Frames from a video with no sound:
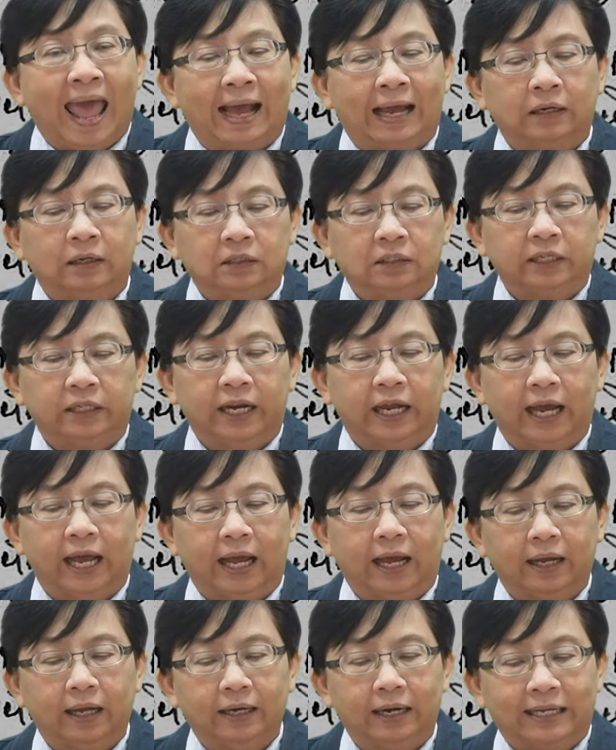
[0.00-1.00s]
กเลยนะ
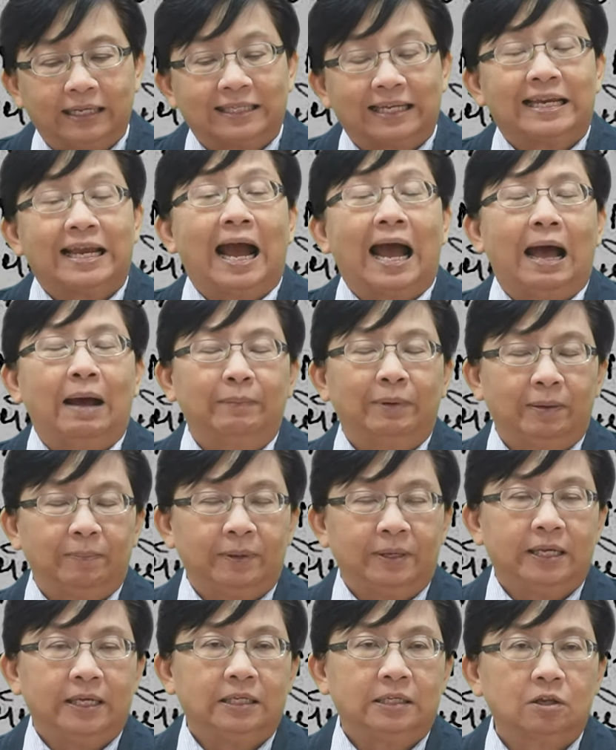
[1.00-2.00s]
คะในสยามใน
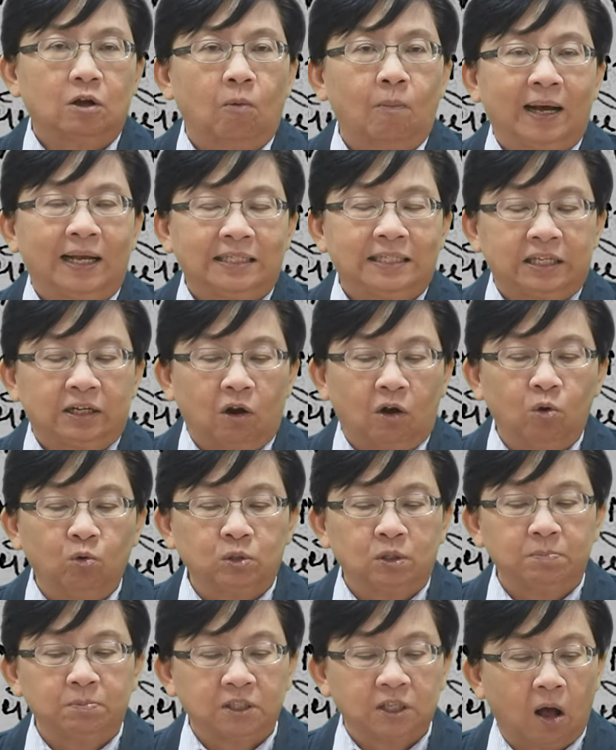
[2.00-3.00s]
ปี สองพันสี่ร้อยห
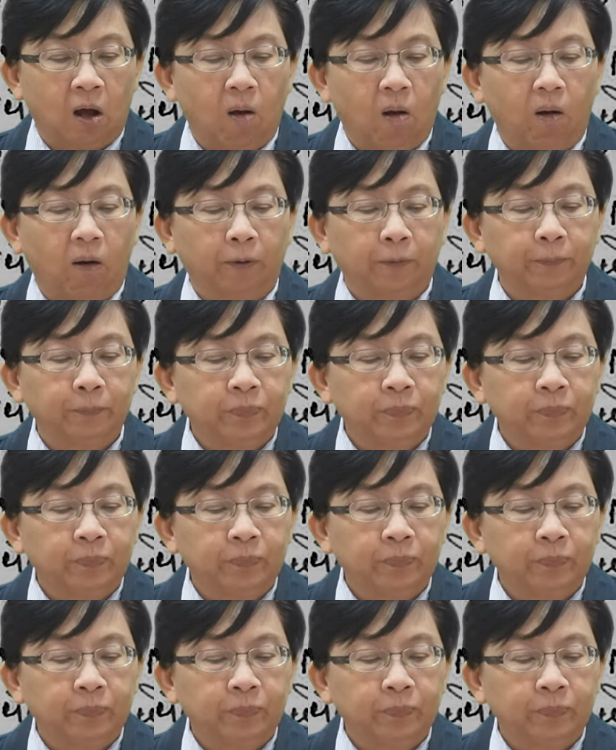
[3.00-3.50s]
กสิบสอง